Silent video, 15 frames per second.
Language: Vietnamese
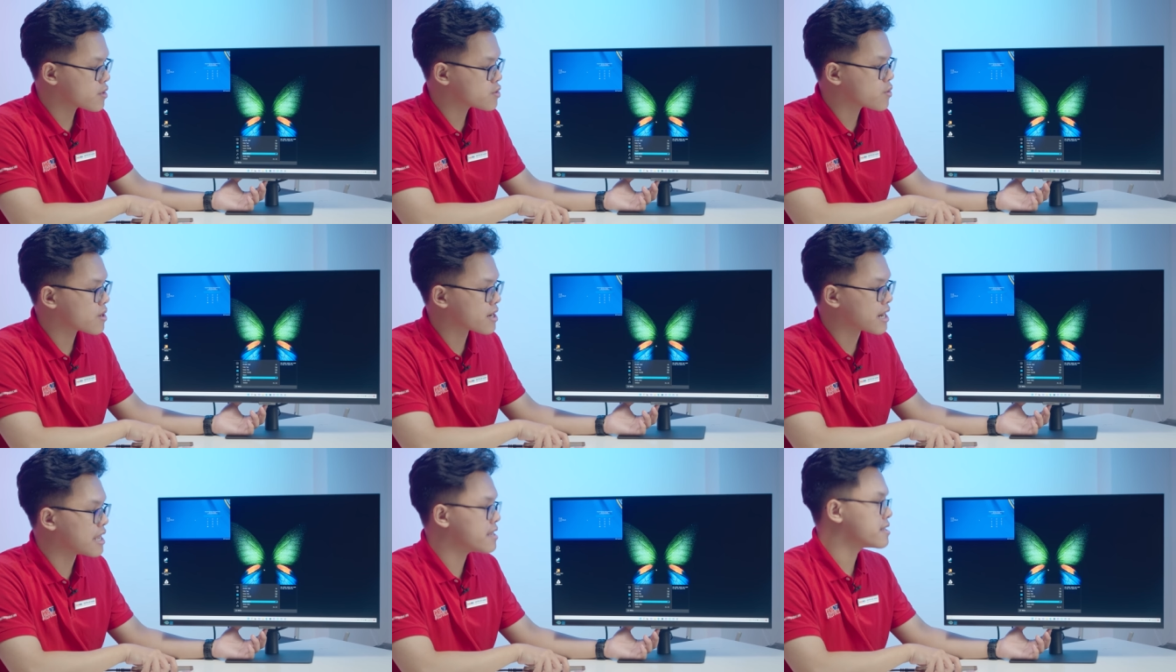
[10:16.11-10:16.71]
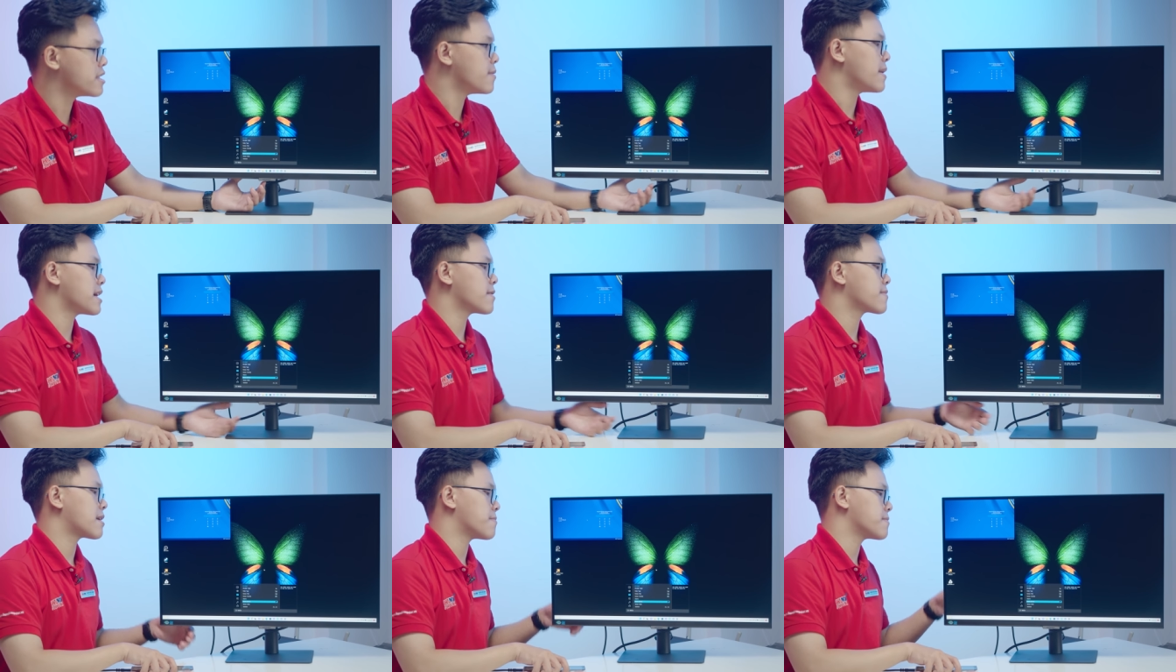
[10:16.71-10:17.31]
nói chung là lấy, nếu mà anh
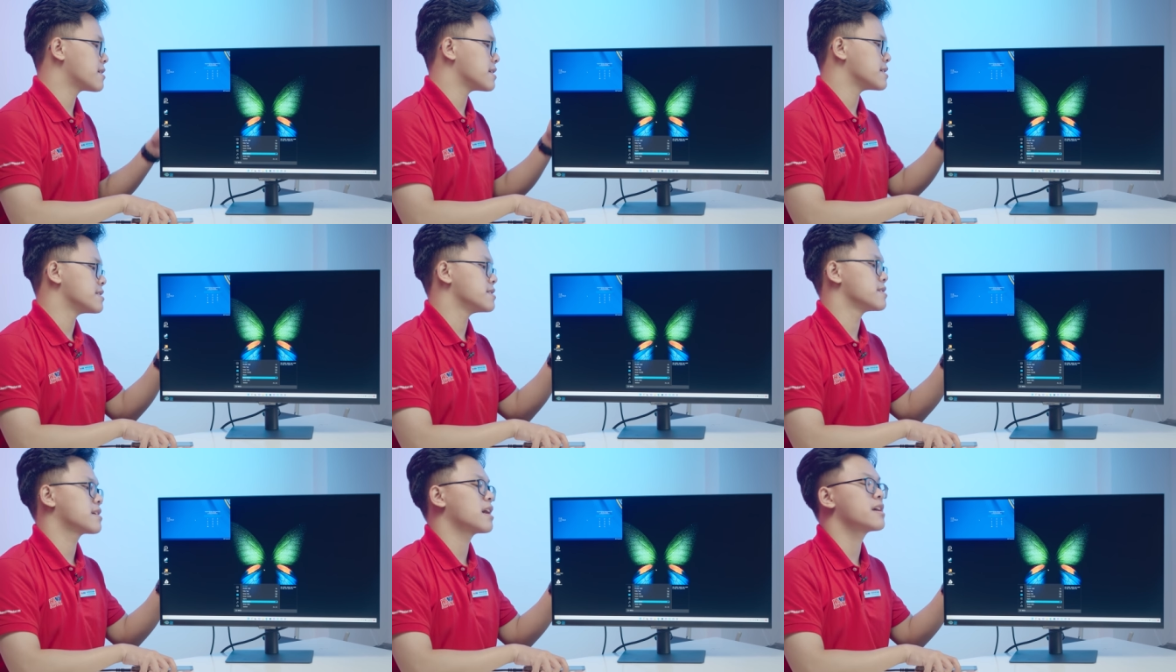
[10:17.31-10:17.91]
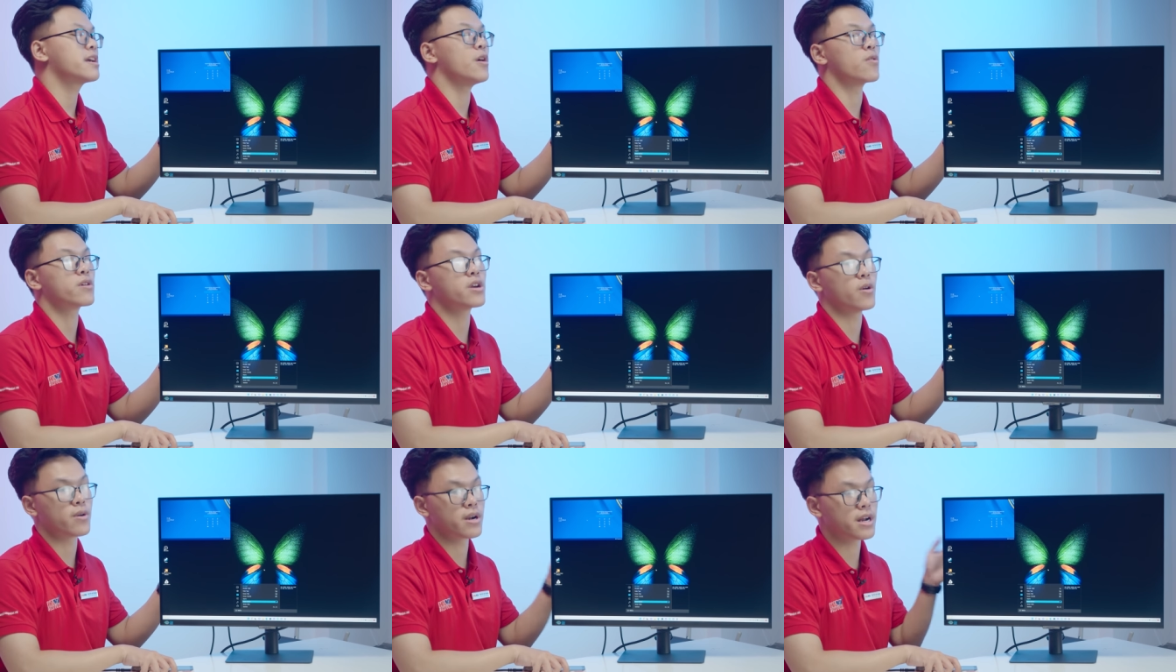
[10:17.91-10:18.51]
em cắm này các kiểu
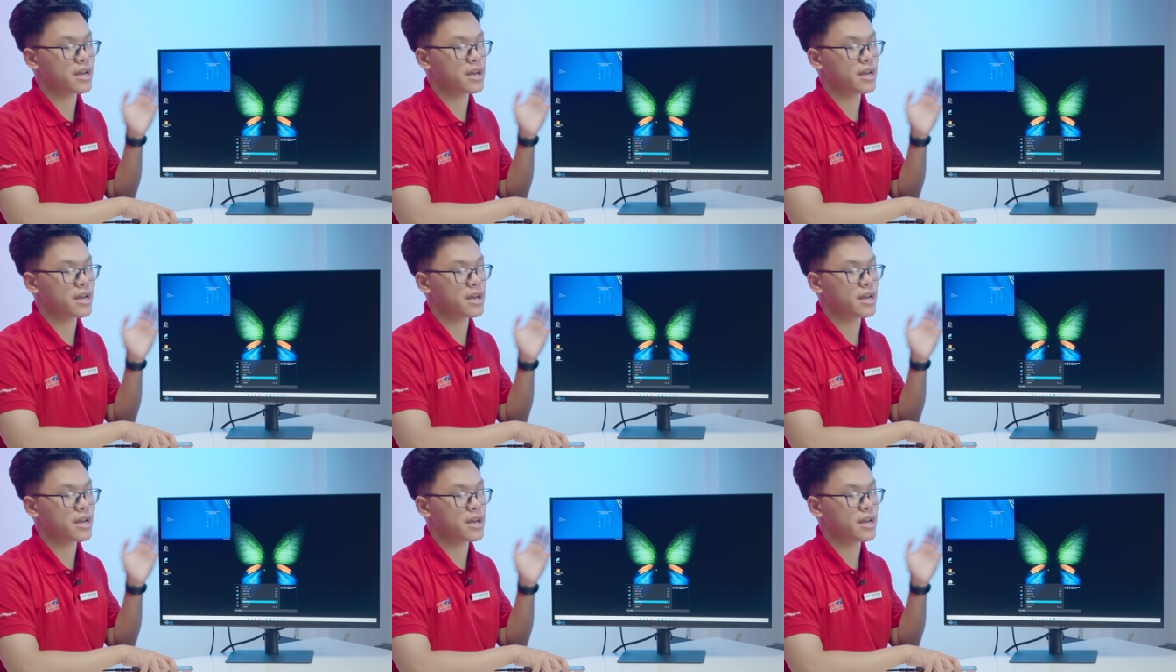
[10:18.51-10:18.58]
kiểu này